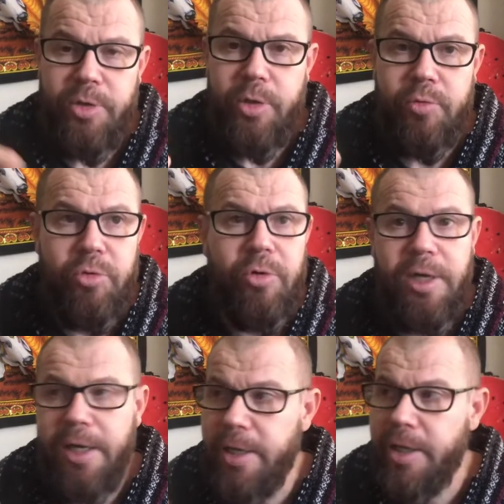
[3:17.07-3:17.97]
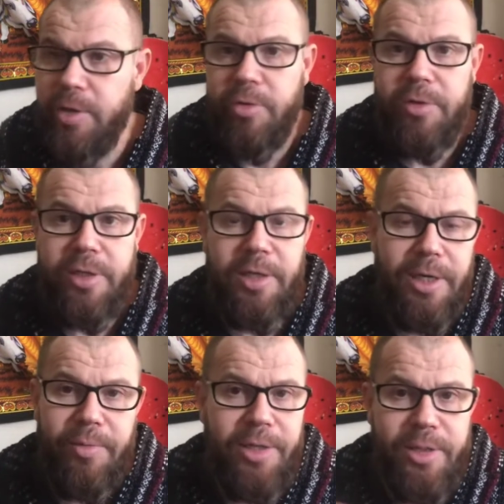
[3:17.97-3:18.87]
ni un dólar en joderte
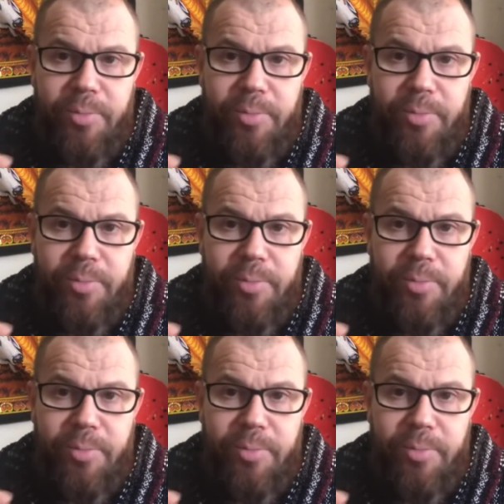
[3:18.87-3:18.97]
la vida,